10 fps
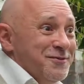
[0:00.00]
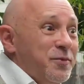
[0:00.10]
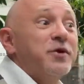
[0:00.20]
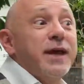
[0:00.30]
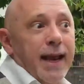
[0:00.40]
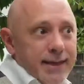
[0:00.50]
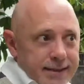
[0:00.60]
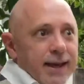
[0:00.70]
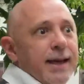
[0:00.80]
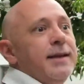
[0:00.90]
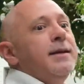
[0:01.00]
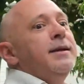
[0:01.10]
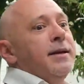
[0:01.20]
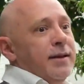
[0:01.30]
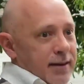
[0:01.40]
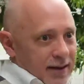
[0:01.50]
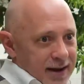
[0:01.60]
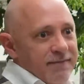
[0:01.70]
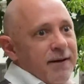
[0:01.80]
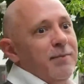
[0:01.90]
porque es que eh,
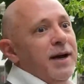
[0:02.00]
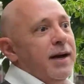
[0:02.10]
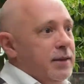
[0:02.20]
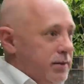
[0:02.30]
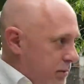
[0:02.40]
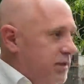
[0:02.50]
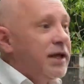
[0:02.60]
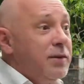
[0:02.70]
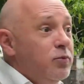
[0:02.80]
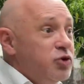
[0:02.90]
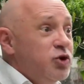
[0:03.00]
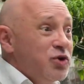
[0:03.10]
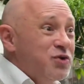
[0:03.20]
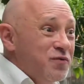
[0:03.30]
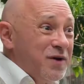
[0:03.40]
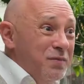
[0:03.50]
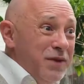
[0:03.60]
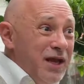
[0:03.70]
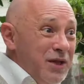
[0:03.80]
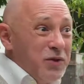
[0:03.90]
la fama tiene mucho de
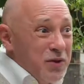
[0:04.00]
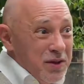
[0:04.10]
sufrimiento,